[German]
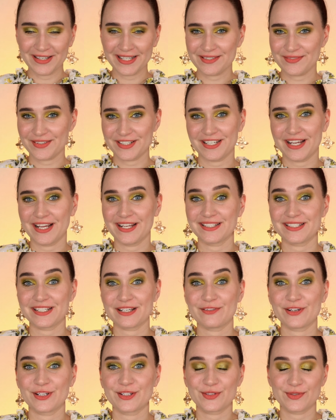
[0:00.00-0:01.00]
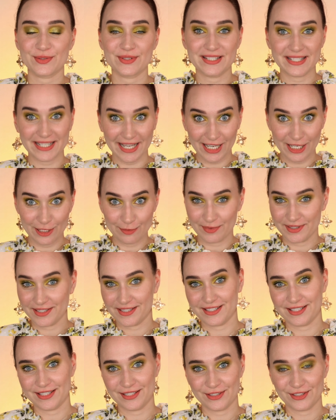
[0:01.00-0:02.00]
wir jetzt wahrscheinlich aber zu der
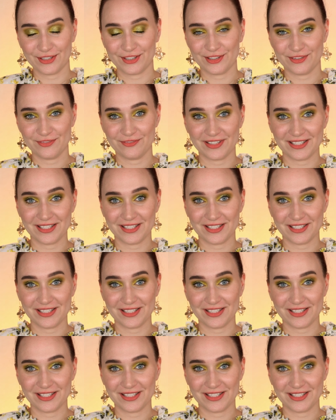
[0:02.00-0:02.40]
Limited Edition,